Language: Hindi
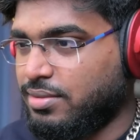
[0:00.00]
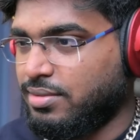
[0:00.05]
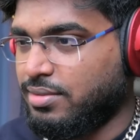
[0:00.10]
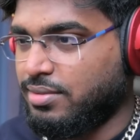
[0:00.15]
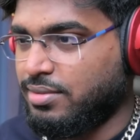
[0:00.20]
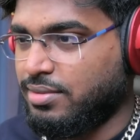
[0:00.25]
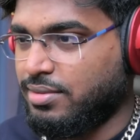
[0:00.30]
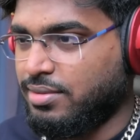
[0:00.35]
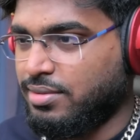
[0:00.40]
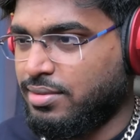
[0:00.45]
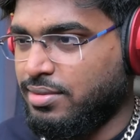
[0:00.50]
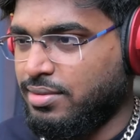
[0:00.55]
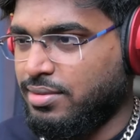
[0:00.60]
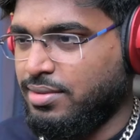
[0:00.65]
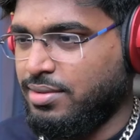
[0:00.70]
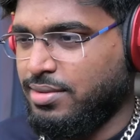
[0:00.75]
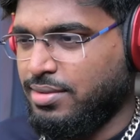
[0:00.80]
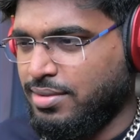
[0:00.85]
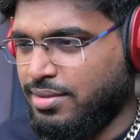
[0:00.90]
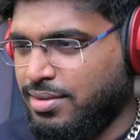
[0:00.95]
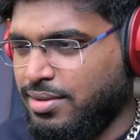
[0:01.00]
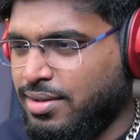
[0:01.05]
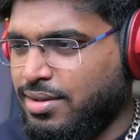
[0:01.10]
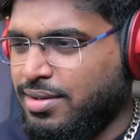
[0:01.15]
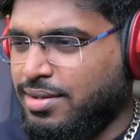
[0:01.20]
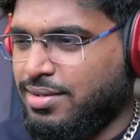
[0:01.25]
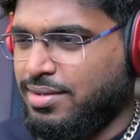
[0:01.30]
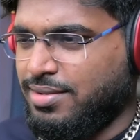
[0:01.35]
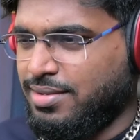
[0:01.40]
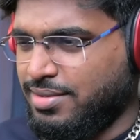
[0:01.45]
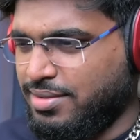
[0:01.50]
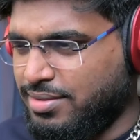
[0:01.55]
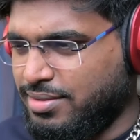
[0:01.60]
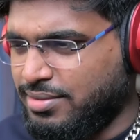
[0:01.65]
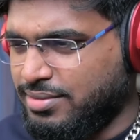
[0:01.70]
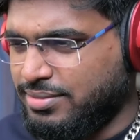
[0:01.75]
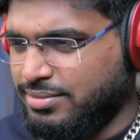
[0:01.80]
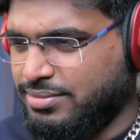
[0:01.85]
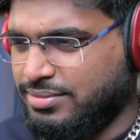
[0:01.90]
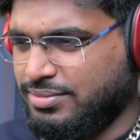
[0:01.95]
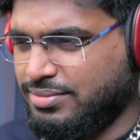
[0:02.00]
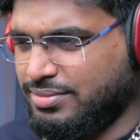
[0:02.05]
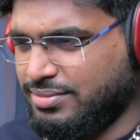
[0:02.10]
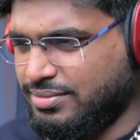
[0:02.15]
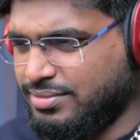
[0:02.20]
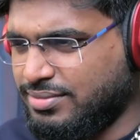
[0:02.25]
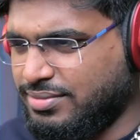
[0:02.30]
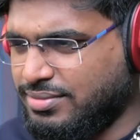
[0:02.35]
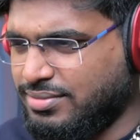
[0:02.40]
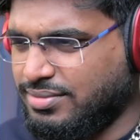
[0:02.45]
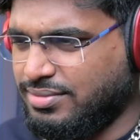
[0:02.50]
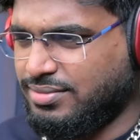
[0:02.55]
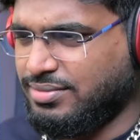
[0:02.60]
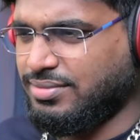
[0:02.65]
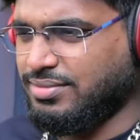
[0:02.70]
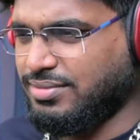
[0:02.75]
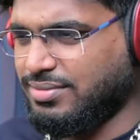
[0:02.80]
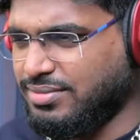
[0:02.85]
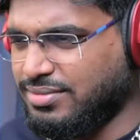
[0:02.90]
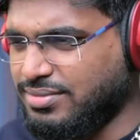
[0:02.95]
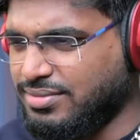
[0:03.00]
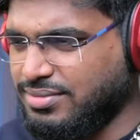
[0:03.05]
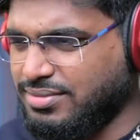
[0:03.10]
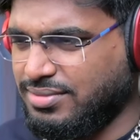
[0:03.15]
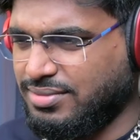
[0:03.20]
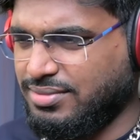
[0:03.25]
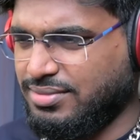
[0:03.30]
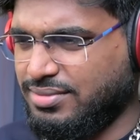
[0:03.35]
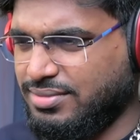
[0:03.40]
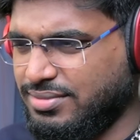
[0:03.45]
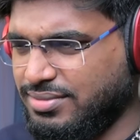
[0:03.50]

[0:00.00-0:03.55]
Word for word: हुसन तेरा तौबा तौबा तौबा तौबा